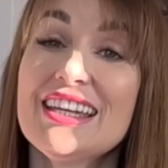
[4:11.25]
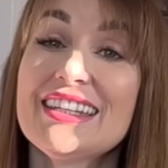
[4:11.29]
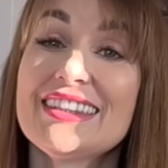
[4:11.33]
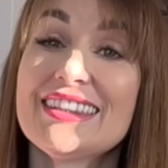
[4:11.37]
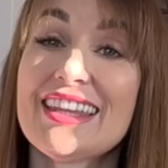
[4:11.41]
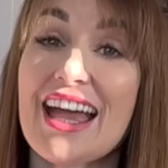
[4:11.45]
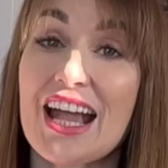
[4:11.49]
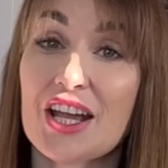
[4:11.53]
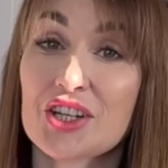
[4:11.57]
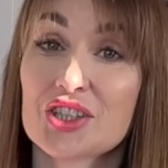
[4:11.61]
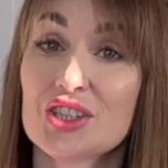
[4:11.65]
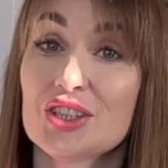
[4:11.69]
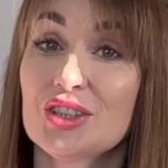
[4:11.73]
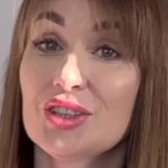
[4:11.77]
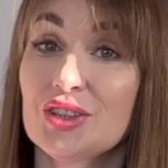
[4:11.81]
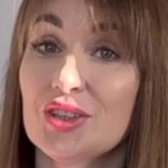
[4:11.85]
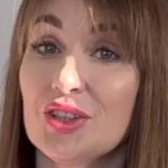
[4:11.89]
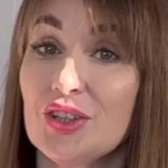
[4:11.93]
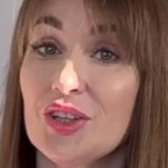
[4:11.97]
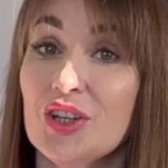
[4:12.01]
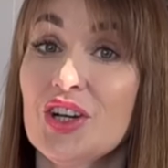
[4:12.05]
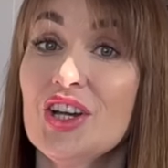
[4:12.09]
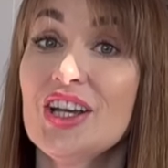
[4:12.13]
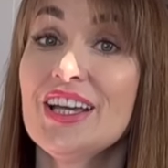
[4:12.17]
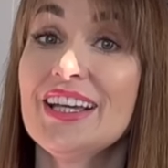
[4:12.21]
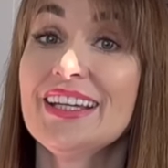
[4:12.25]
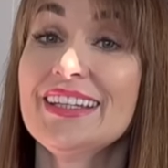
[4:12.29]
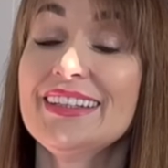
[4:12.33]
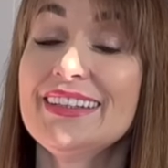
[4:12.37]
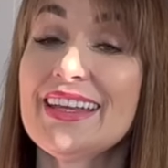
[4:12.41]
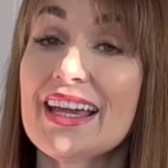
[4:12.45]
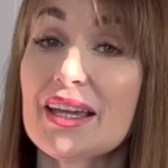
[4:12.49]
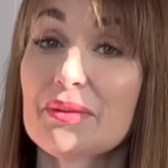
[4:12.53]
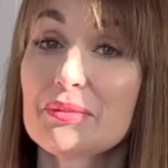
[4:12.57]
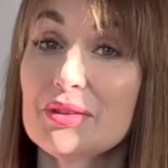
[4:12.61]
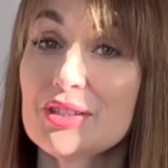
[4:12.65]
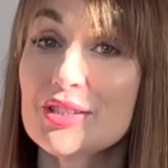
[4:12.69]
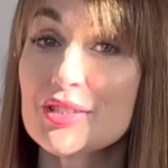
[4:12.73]
także to,
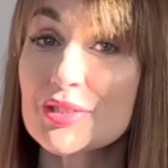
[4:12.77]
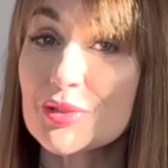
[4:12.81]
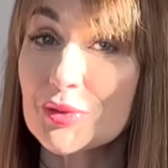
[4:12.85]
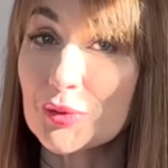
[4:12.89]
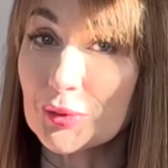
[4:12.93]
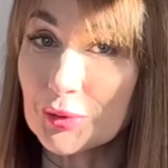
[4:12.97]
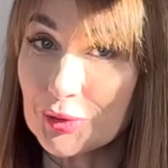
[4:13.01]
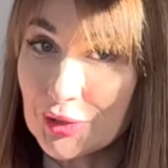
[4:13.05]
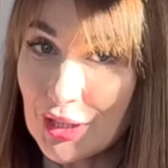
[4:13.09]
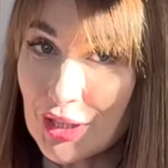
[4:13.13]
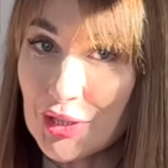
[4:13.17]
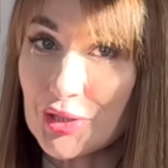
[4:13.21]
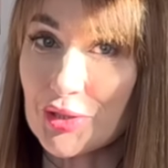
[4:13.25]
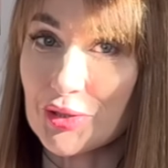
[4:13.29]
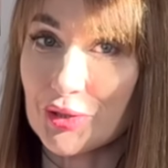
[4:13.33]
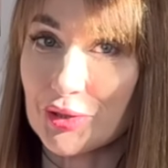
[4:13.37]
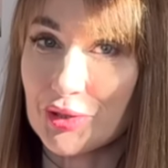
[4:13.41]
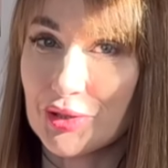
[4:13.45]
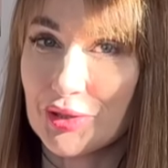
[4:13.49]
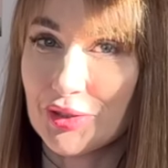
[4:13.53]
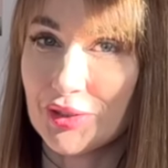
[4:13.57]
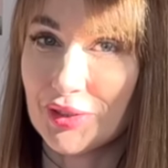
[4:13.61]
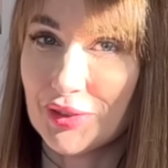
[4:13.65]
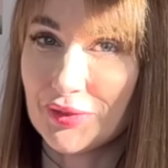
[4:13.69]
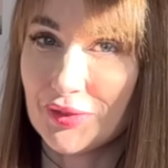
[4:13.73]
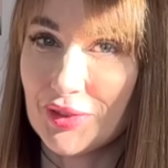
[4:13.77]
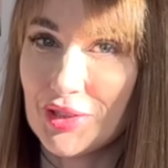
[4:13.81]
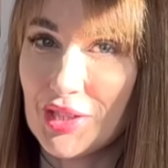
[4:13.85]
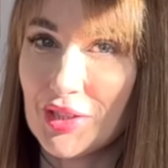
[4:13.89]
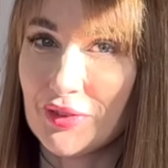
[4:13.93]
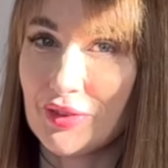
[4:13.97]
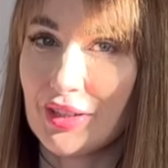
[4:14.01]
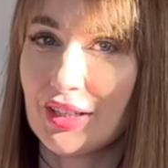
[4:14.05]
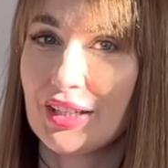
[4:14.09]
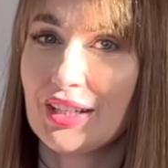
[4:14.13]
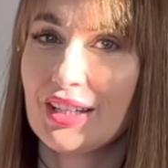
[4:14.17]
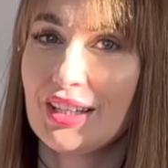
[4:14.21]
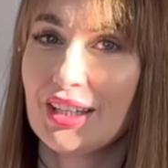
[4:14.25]
jak mieć skuteczność w tych
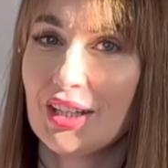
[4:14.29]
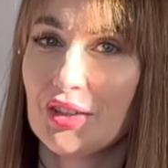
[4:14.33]
wysiewach e,